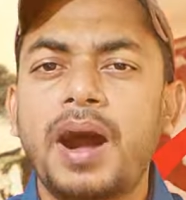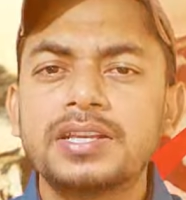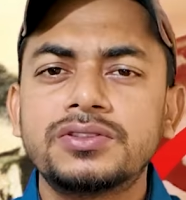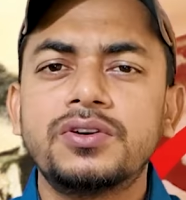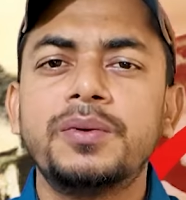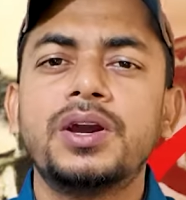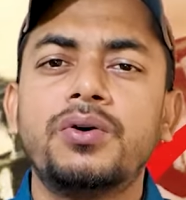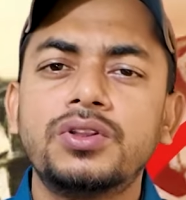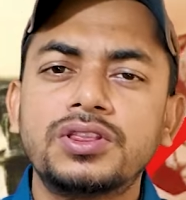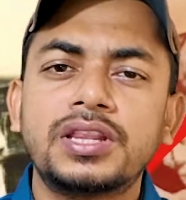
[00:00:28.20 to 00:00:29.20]
বাস্তবে
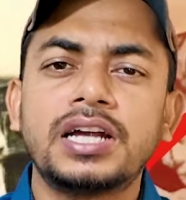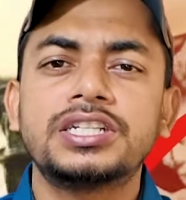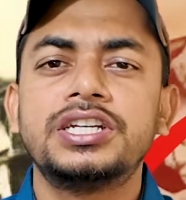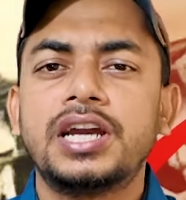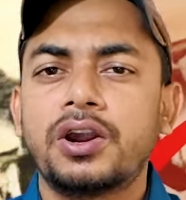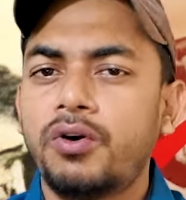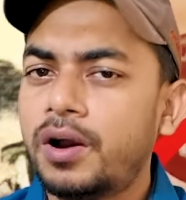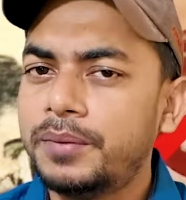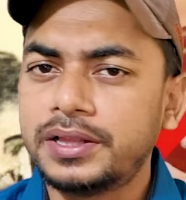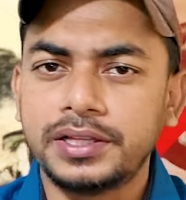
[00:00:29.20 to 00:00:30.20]
হত্যার শিকার
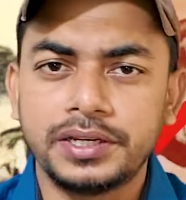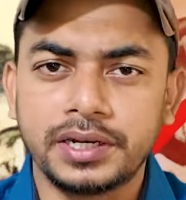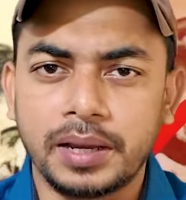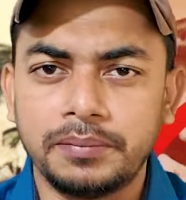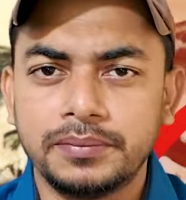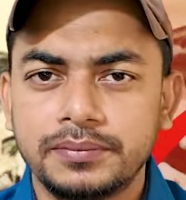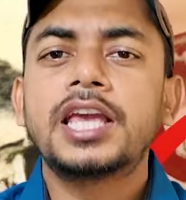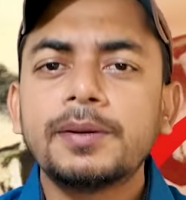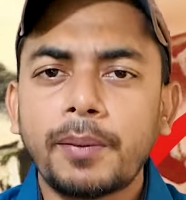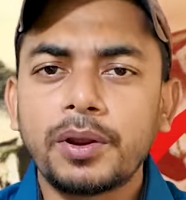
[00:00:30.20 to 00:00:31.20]
হওয়া ব্যক্তিটির নাম
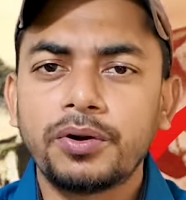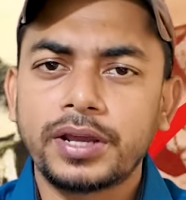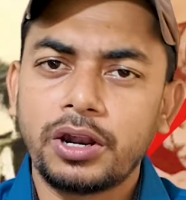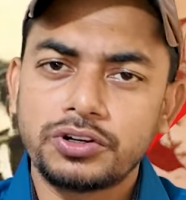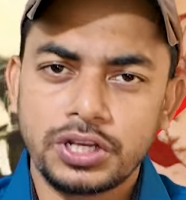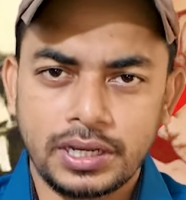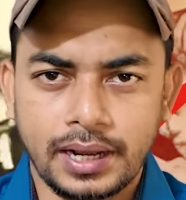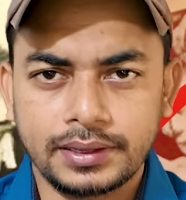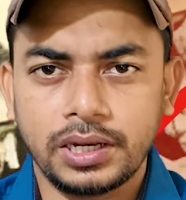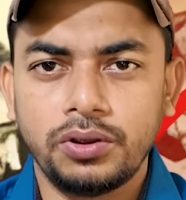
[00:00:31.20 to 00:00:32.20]
কিভাবে ঘটে গেল সেই
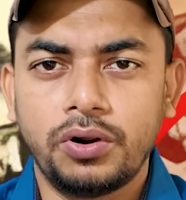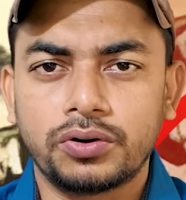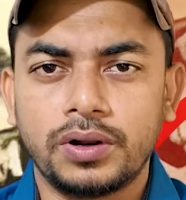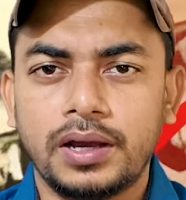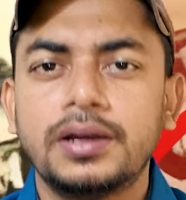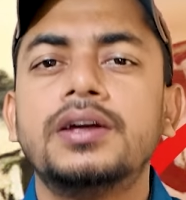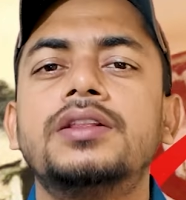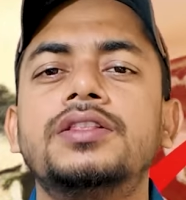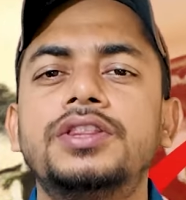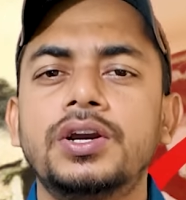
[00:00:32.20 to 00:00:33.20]
কাকতালীয় ঘটনা
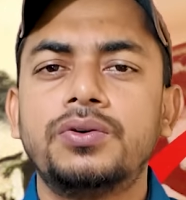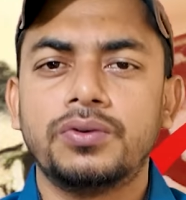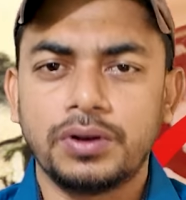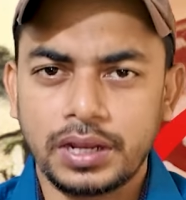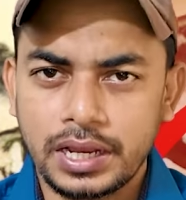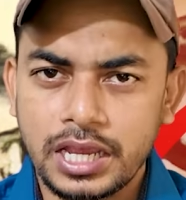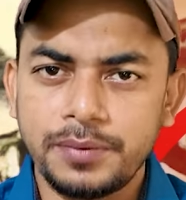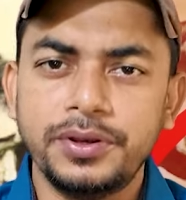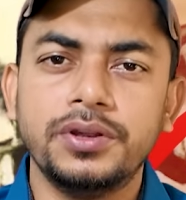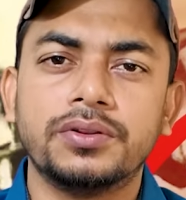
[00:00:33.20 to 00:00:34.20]
দেখুন এই
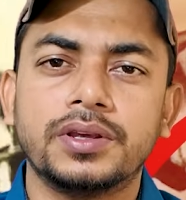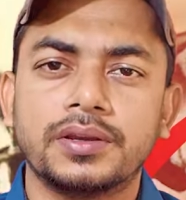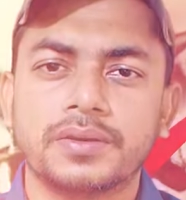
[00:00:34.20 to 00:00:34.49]
ভিডিওতে